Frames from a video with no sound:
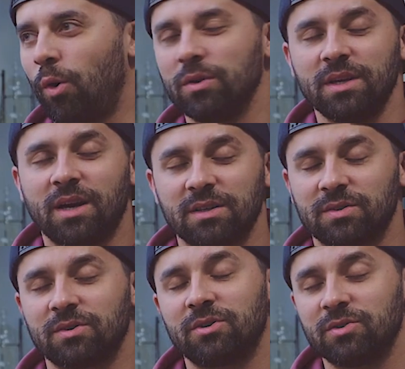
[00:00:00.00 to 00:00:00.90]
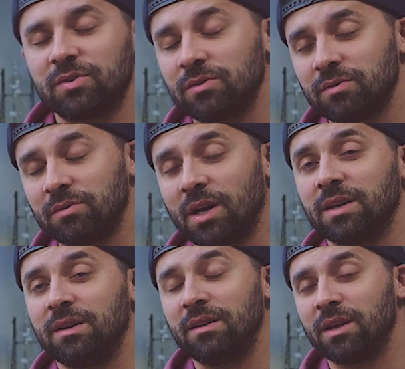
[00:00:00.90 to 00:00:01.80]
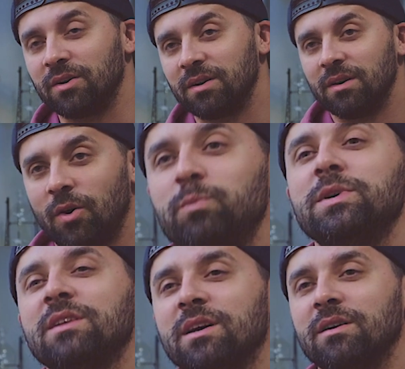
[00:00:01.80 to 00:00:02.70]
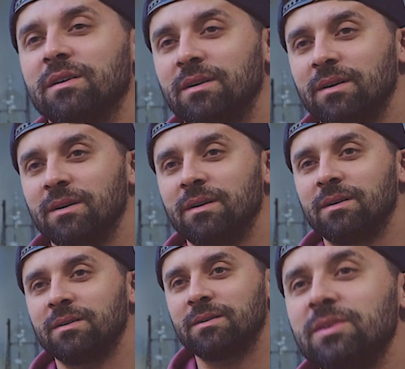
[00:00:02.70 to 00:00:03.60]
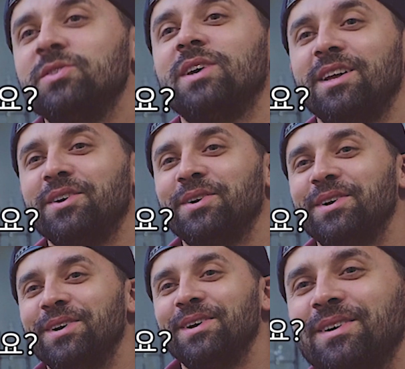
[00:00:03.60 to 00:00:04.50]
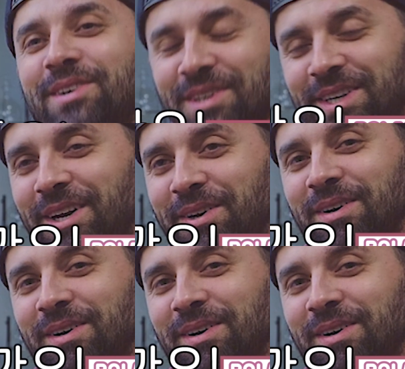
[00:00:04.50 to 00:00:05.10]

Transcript: 어디 가서 그럴 수가 있나요? 없잖아요. 그렇지 않아요? 그러니까요.